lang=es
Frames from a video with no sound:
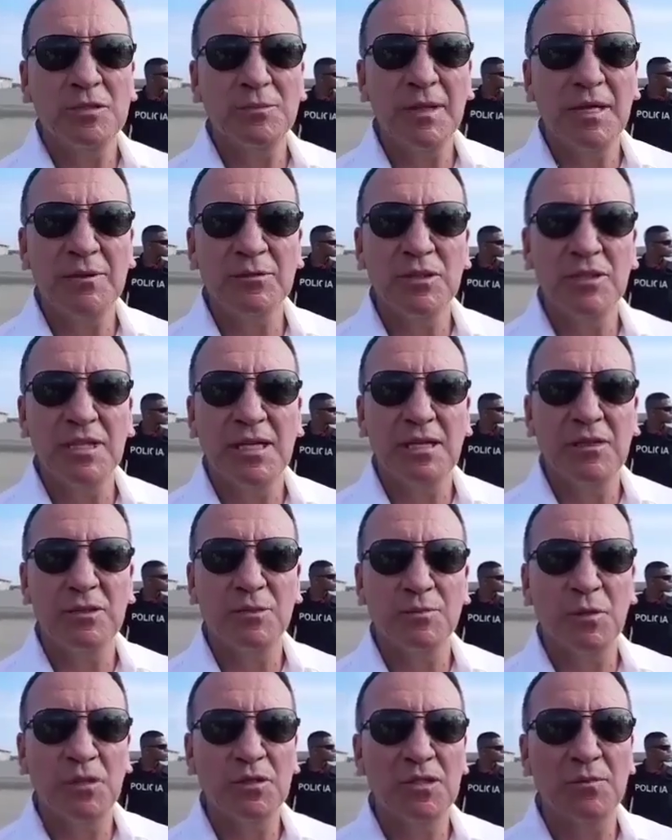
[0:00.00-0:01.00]
Esperamos que en
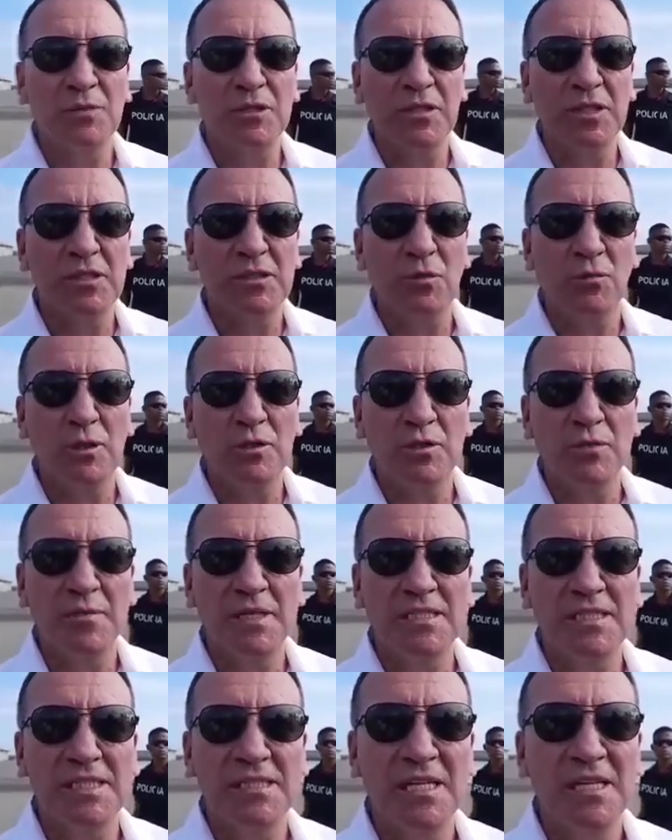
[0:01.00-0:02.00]
los próximos 3 o 4
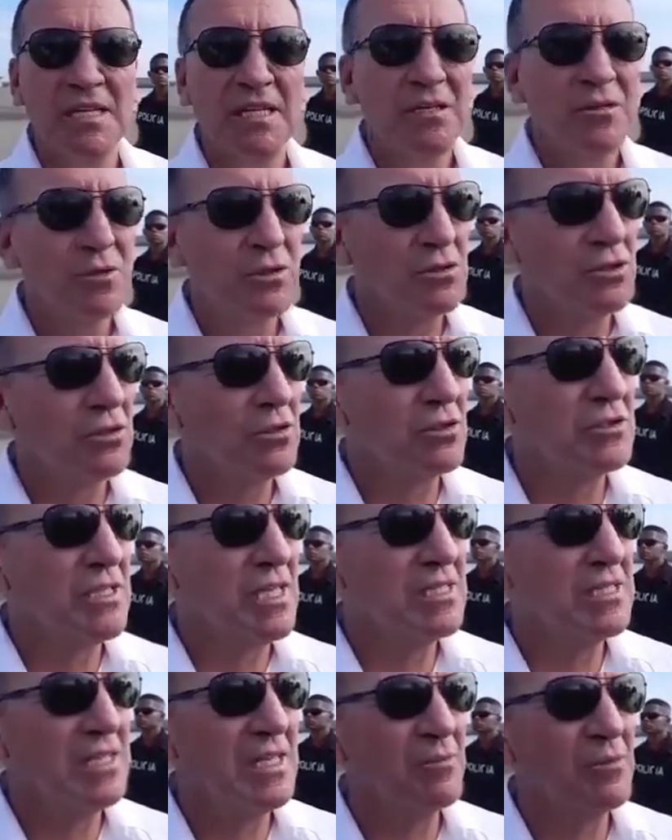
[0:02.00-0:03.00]
meses nosotros
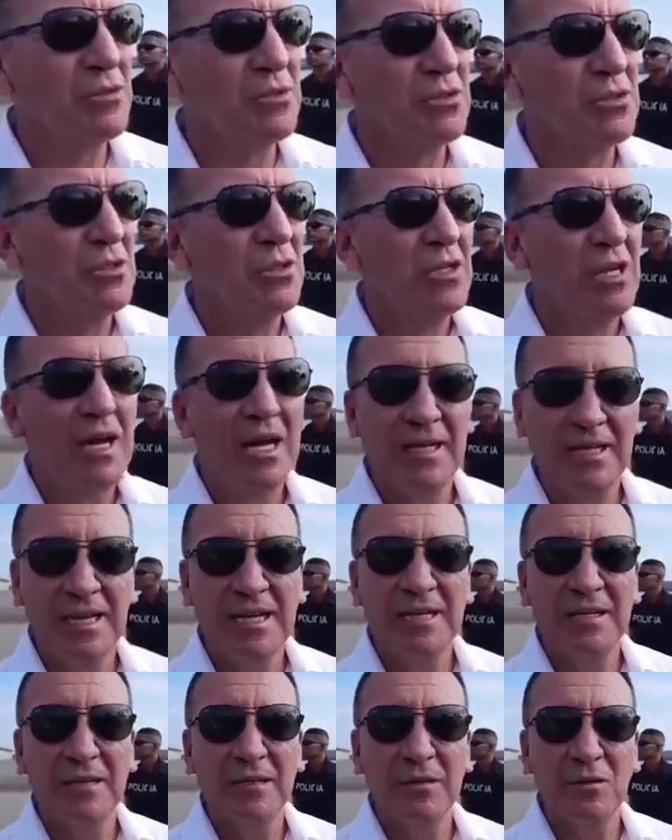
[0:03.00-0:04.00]
ya estemos
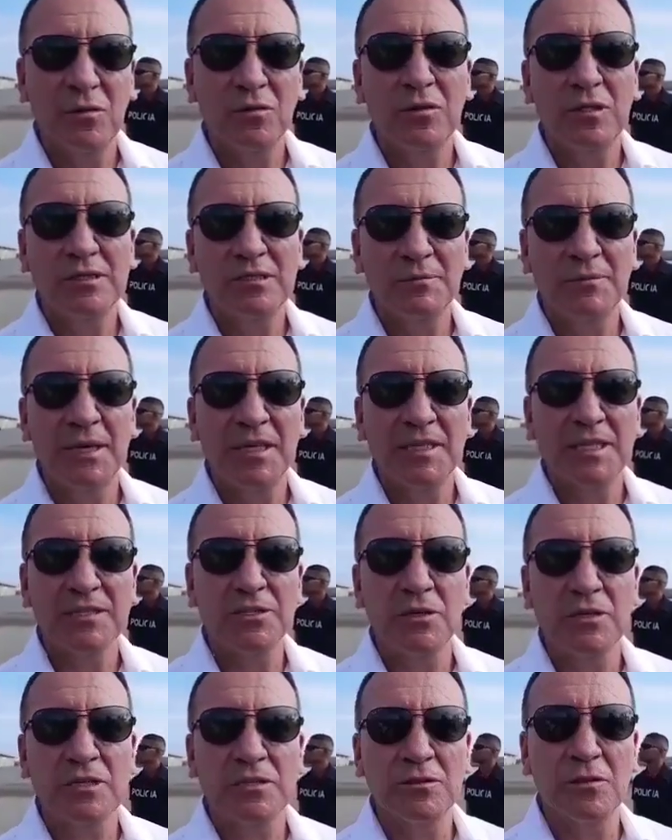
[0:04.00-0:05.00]
acá con las
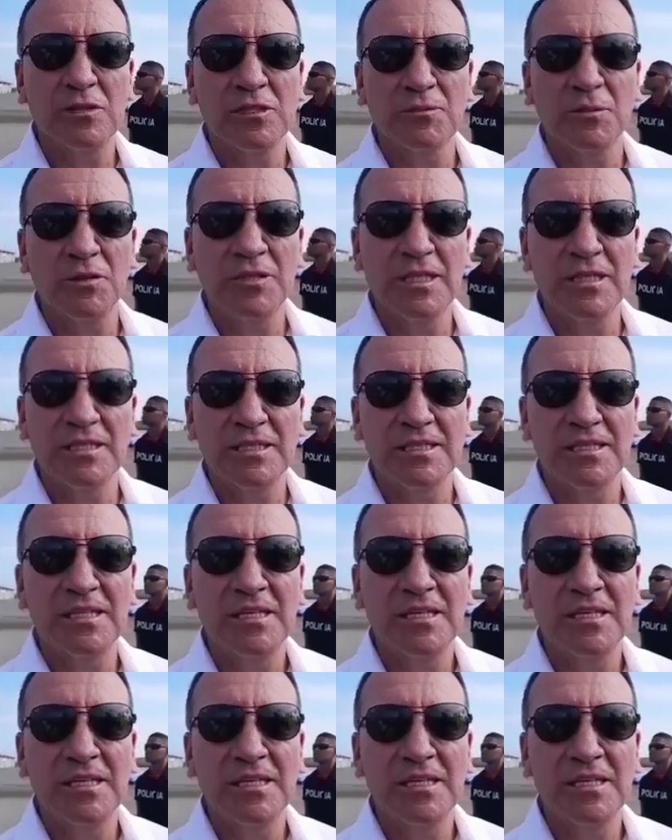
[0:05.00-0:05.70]
embarcaciones correspondientes.